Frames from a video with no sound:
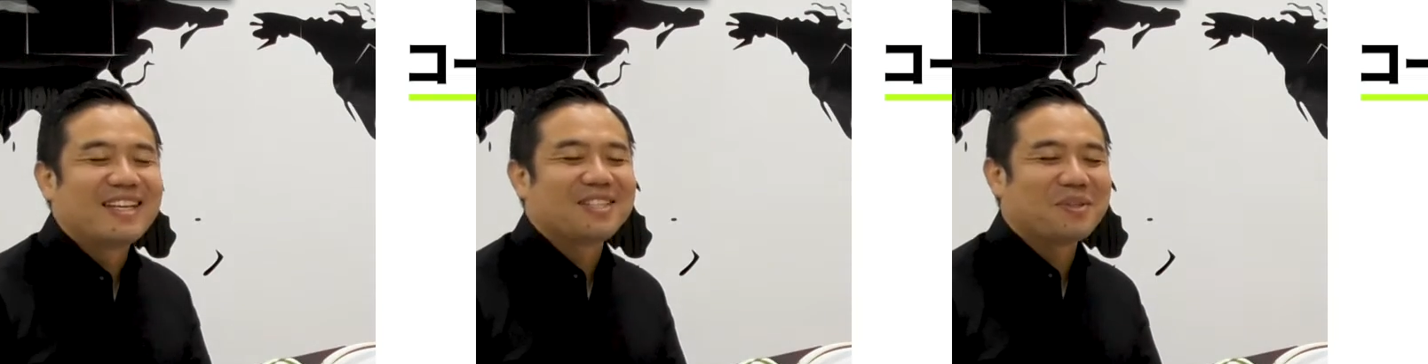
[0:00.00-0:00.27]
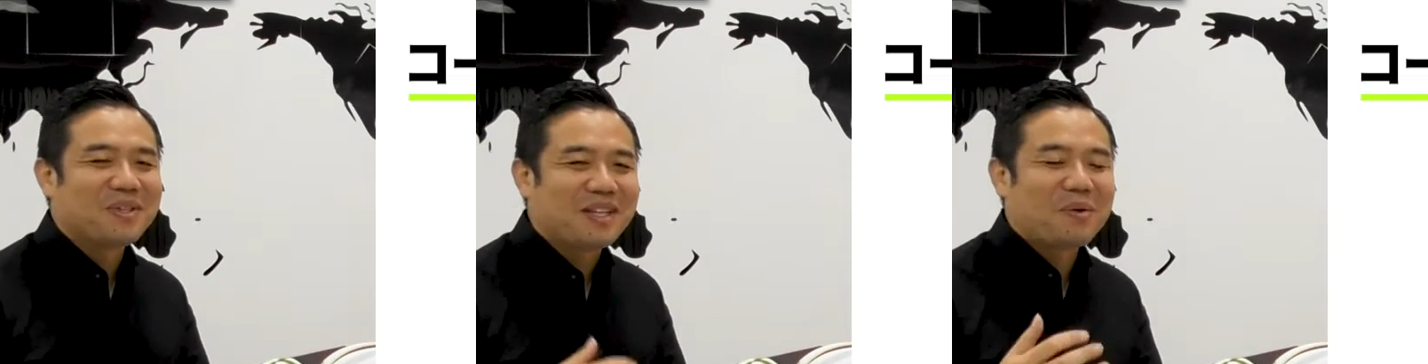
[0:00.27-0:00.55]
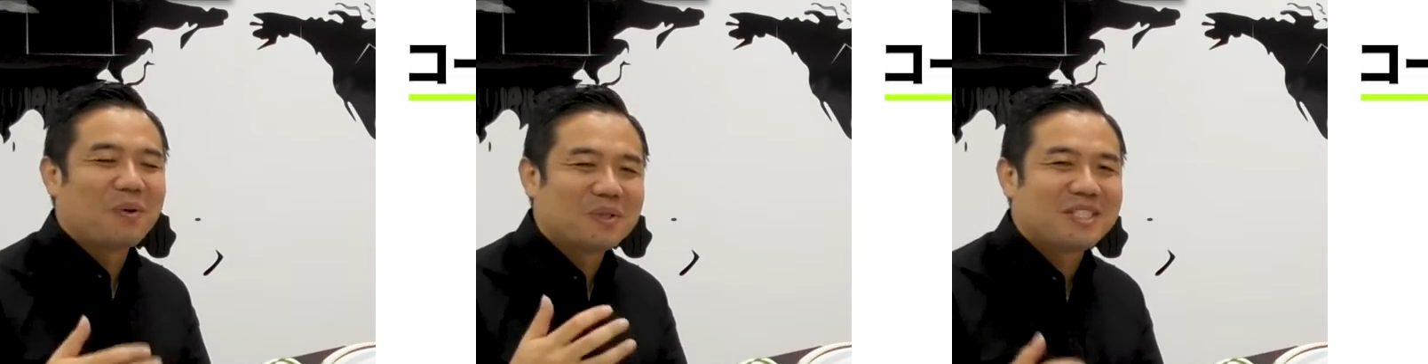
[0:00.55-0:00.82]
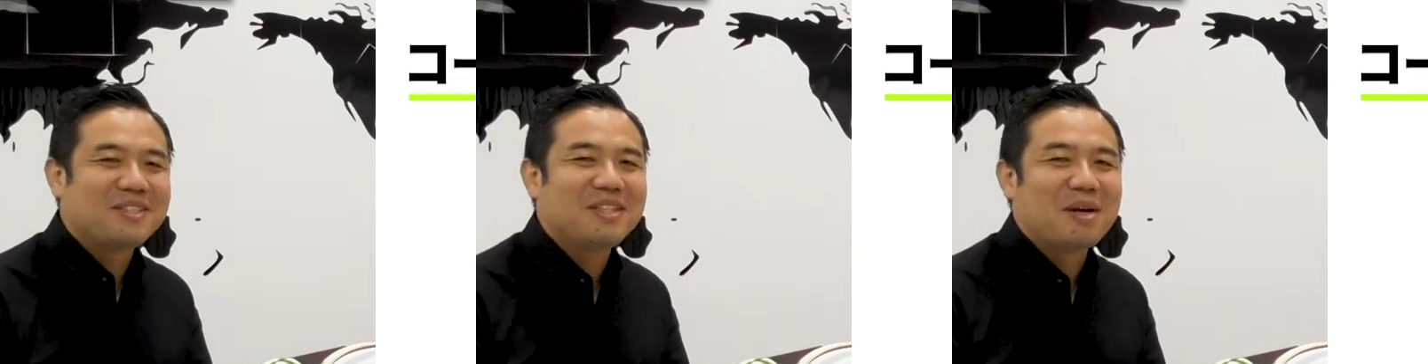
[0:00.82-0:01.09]
なんかそういった
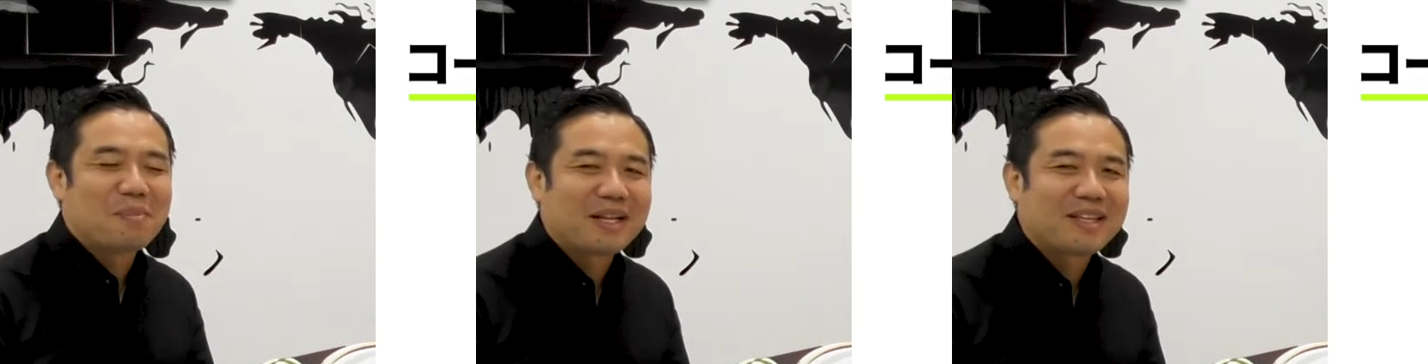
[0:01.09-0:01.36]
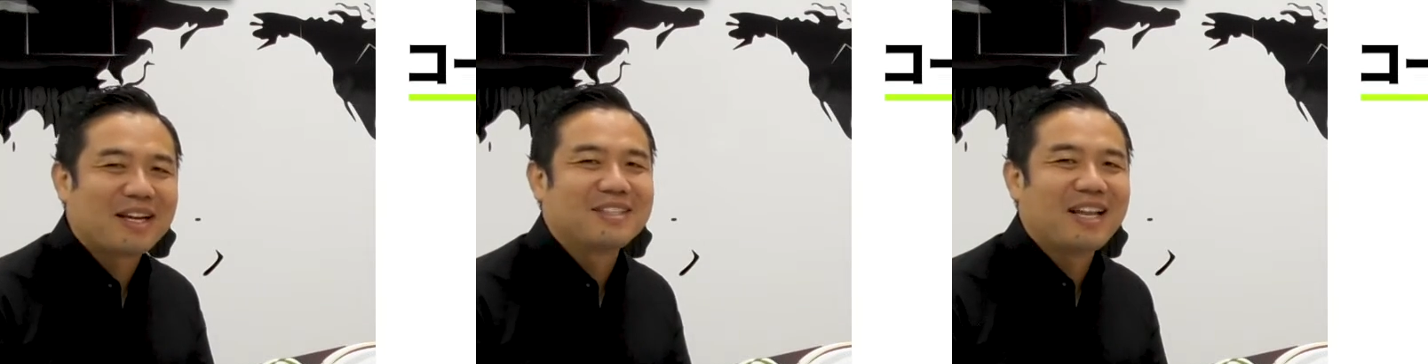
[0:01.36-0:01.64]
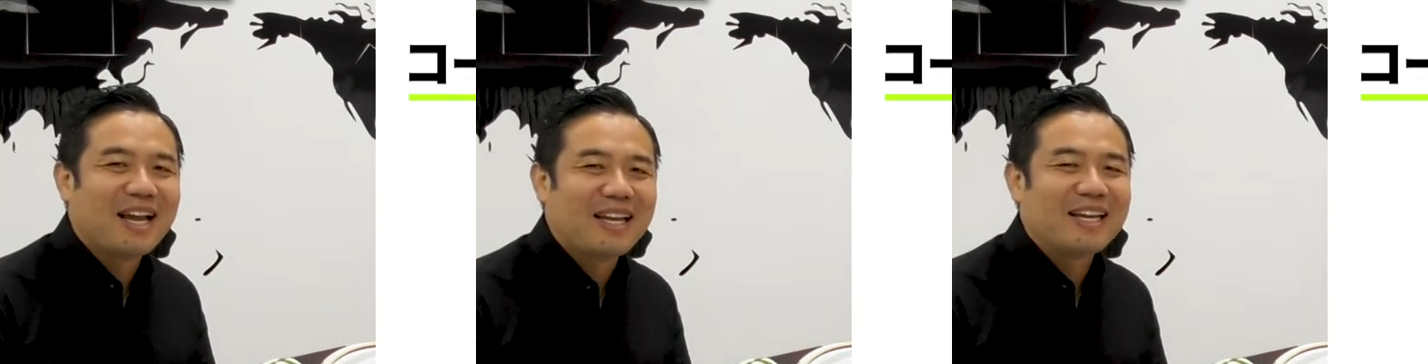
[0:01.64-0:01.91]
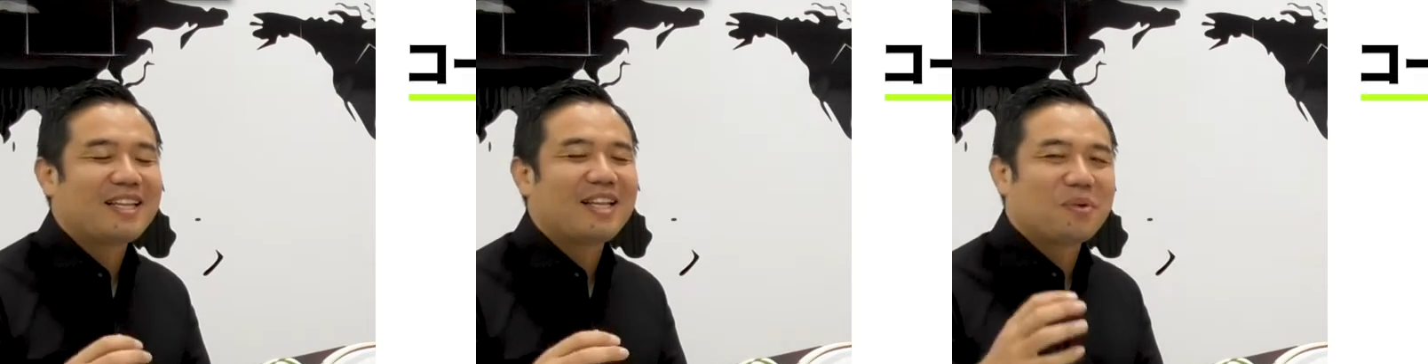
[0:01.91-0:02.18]
コーチングでは全くない、
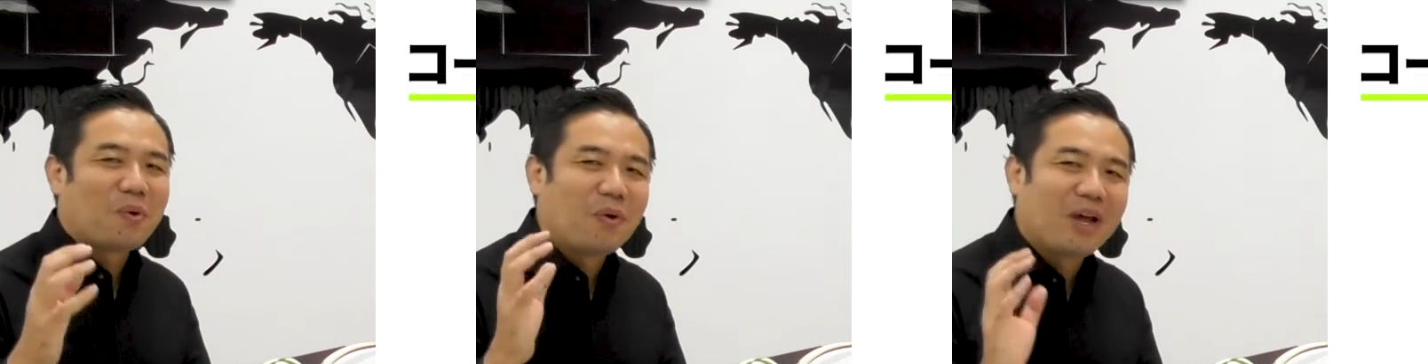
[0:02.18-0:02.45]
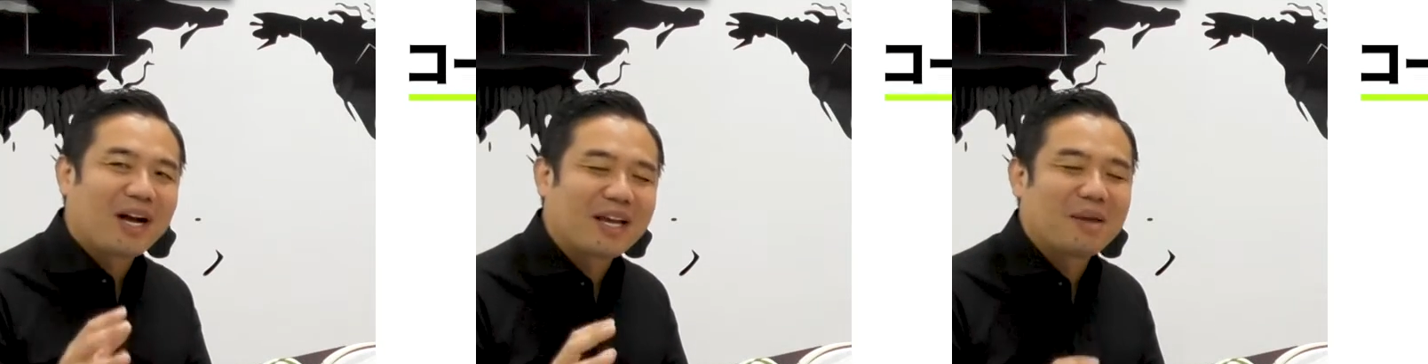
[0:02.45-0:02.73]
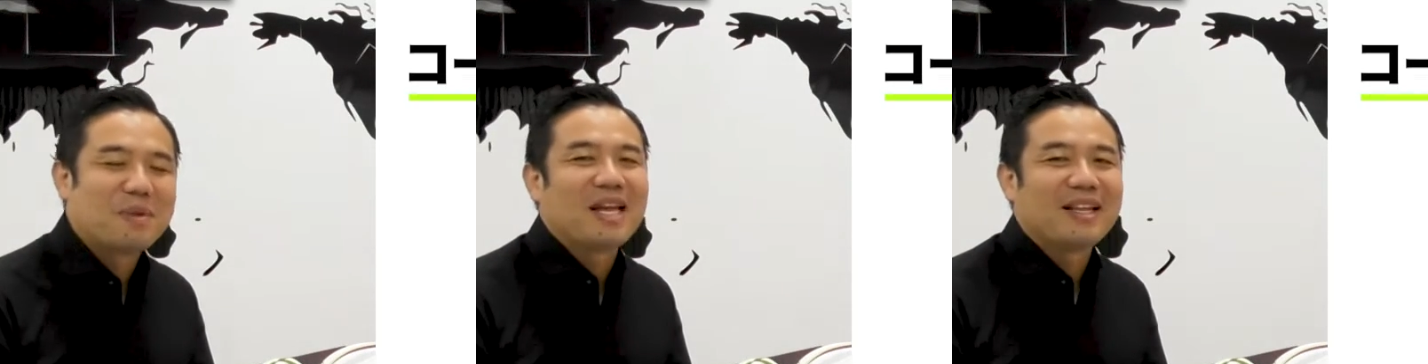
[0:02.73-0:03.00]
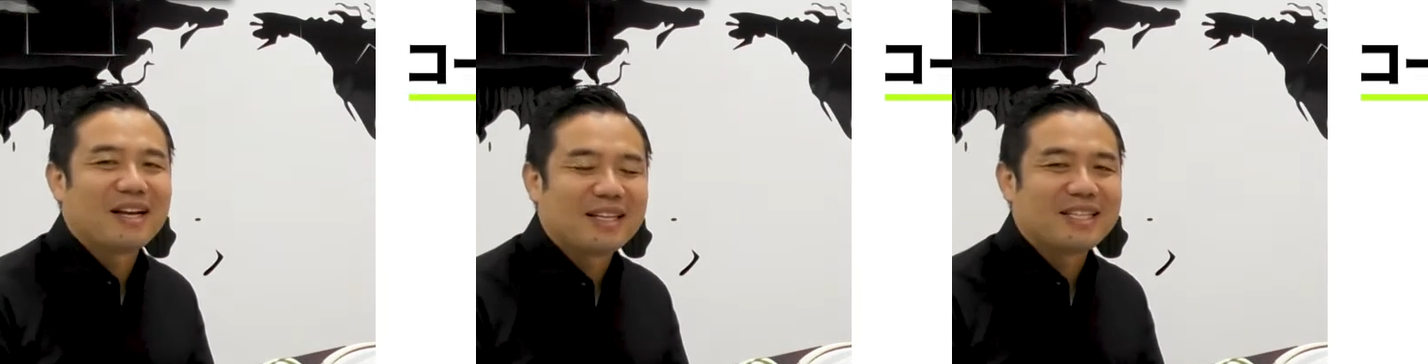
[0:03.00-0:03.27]
ただの声かけみた
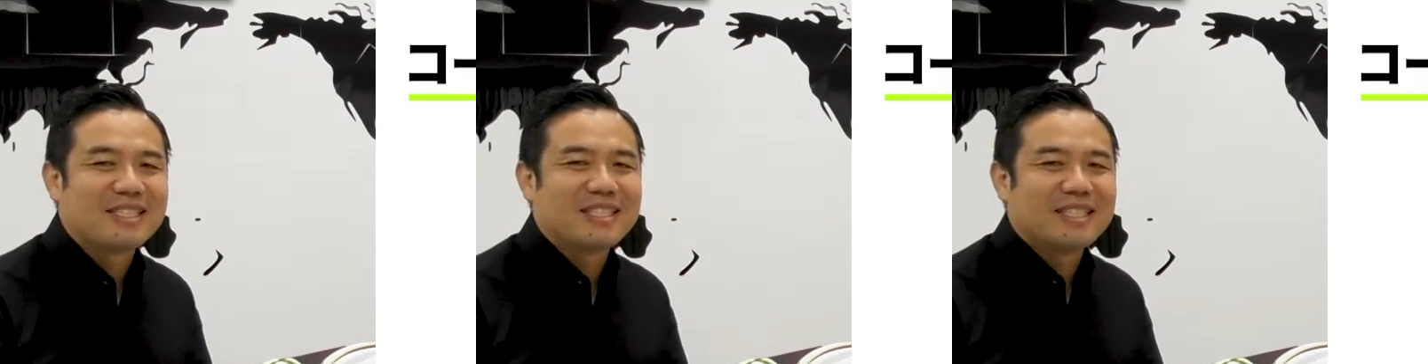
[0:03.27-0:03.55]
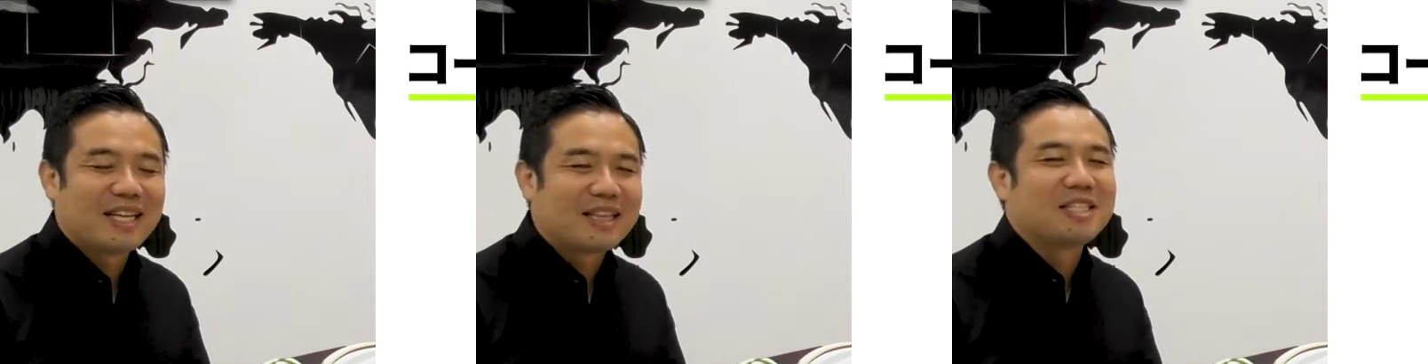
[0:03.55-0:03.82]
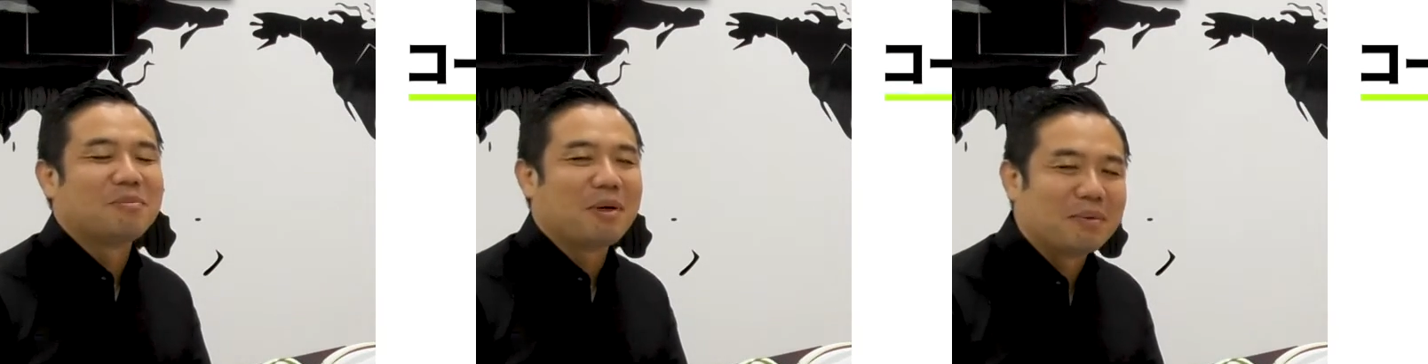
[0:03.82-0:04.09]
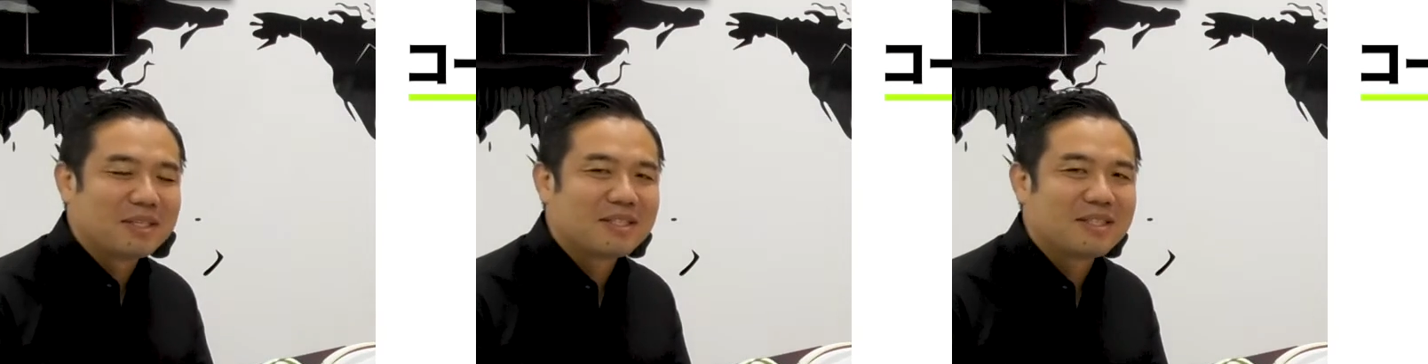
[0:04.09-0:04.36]
いな形になってしまい
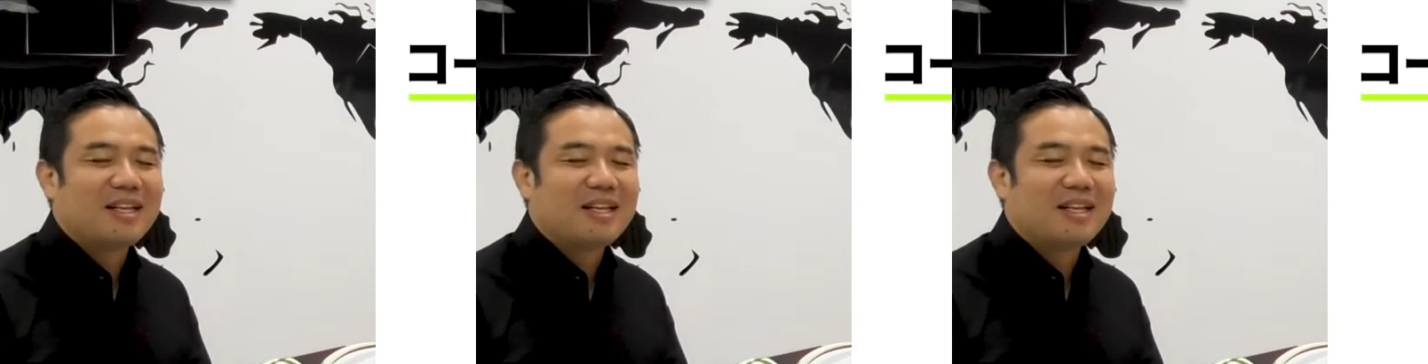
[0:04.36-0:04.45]
ます。